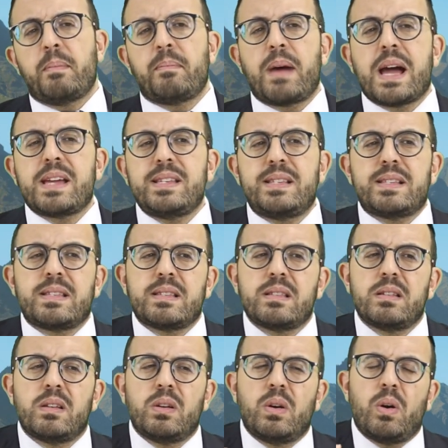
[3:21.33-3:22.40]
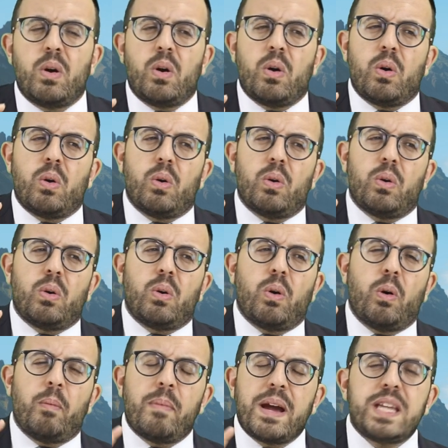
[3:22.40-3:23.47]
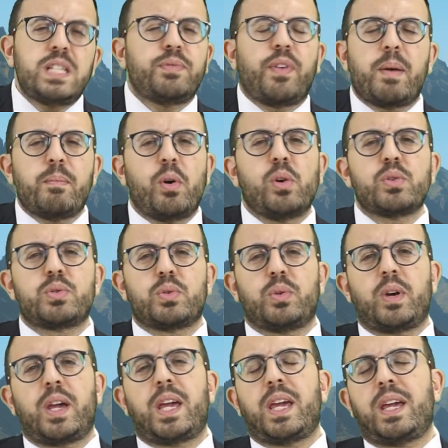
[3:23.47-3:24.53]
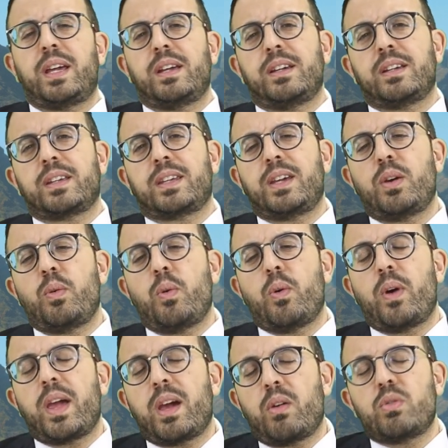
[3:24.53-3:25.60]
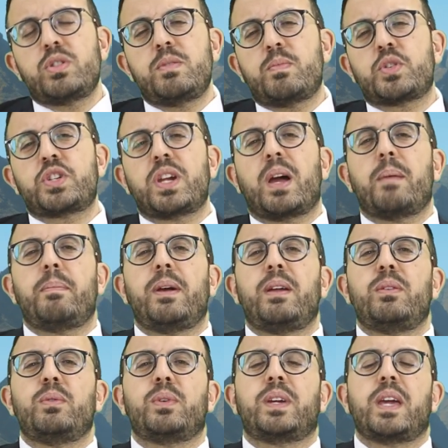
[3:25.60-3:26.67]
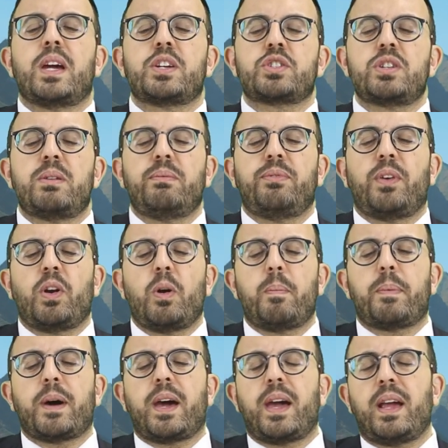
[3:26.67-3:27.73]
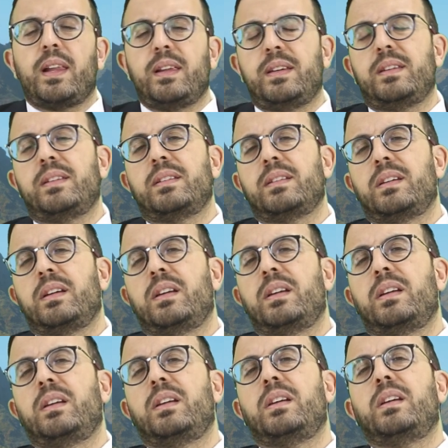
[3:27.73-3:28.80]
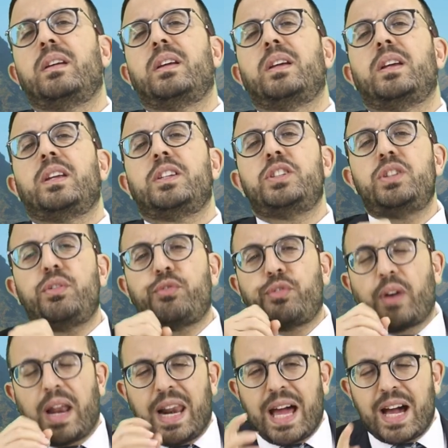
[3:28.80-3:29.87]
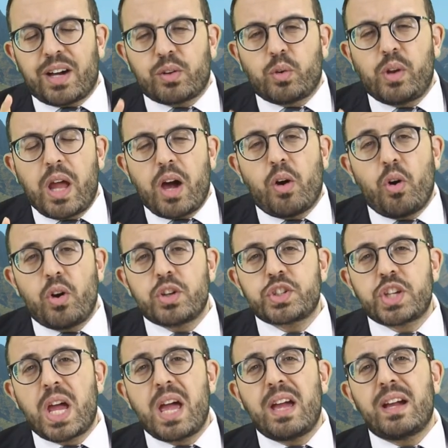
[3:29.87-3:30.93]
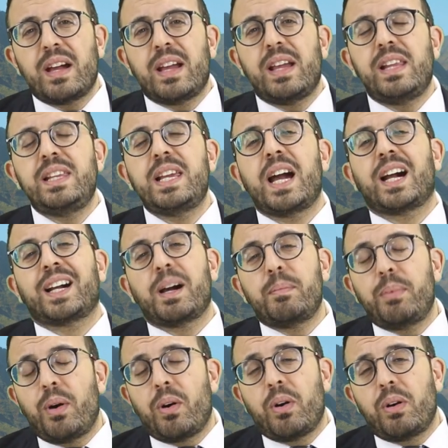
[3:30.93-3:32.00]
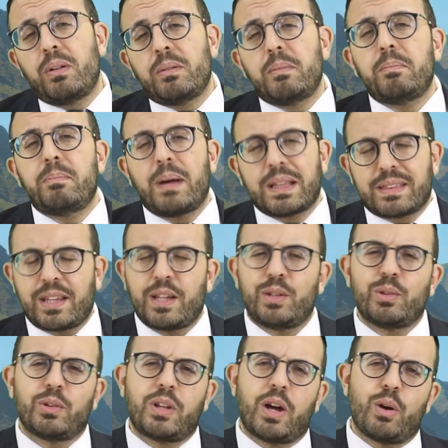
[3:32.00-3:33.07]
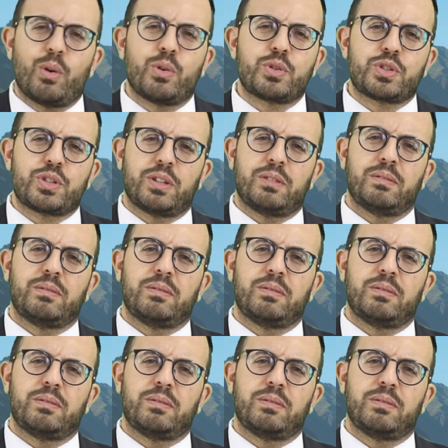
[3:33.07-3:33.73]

Mas o mais famoso é que o erro de Moshe Rabbeinu, que Hashem falou para ele de falar com a rocha, ele acabou batendo na rocha.